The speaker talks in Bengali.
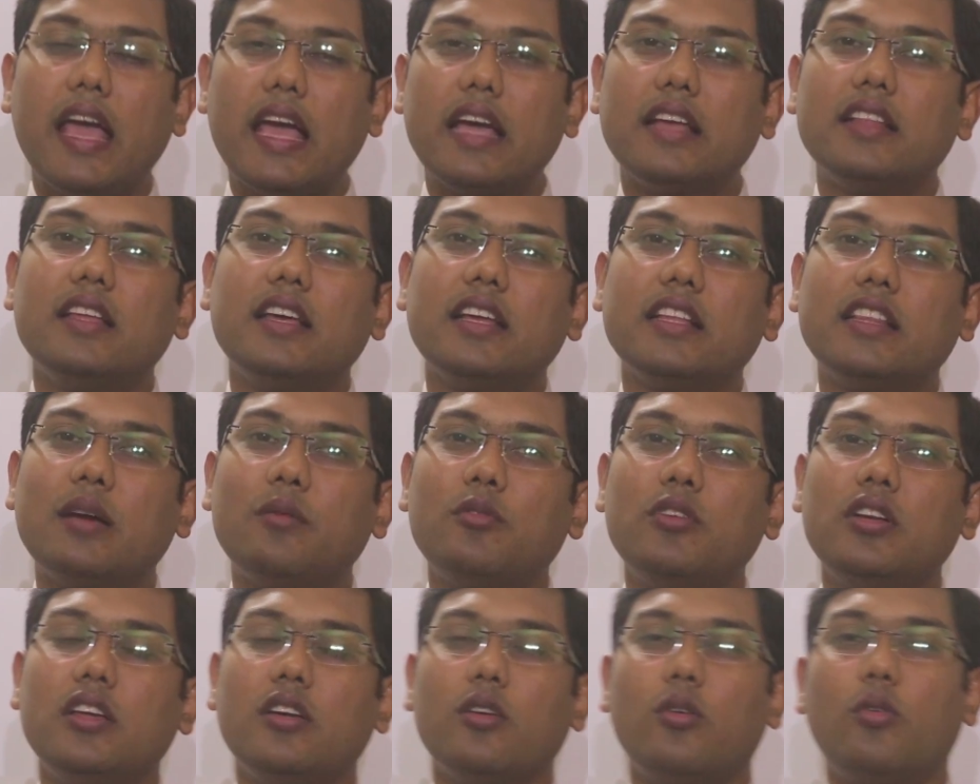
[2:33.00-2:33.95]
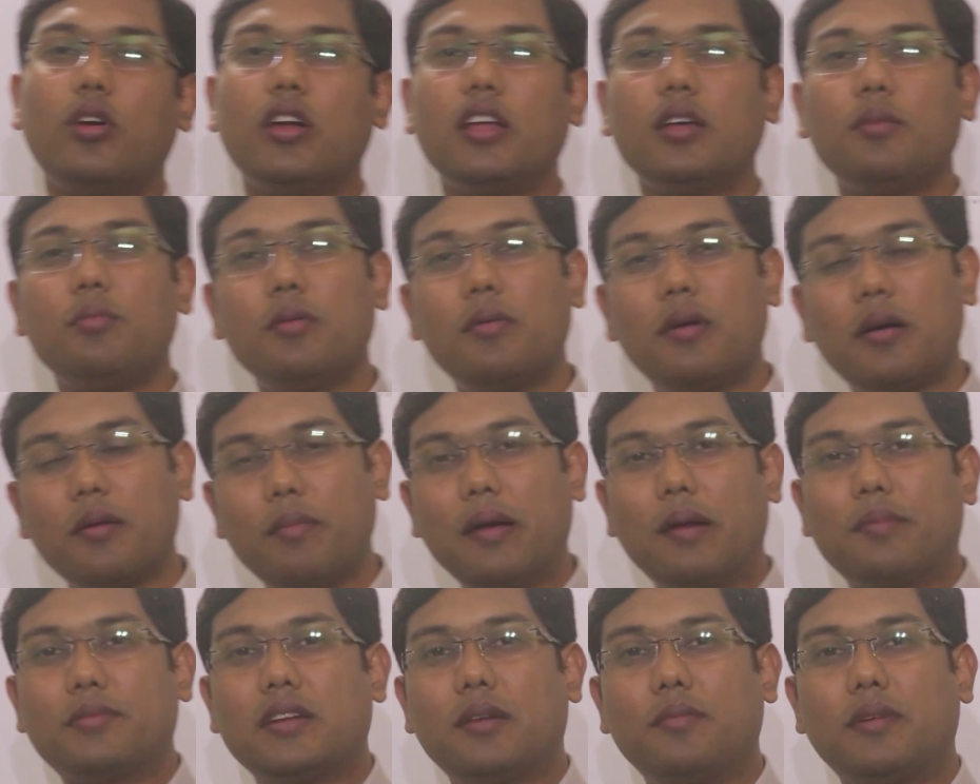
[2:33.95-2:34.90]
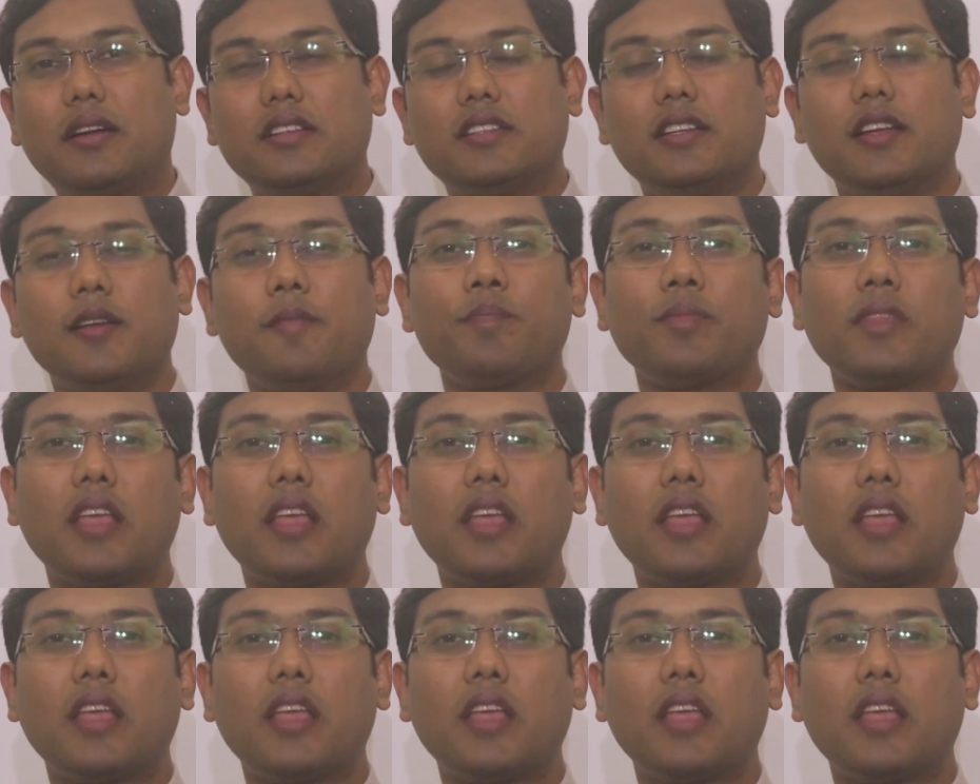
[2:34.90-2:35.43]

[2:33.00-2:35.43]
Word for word: একদিকে তেমনই অনেক বিমার ব্যবসা বাড়ছে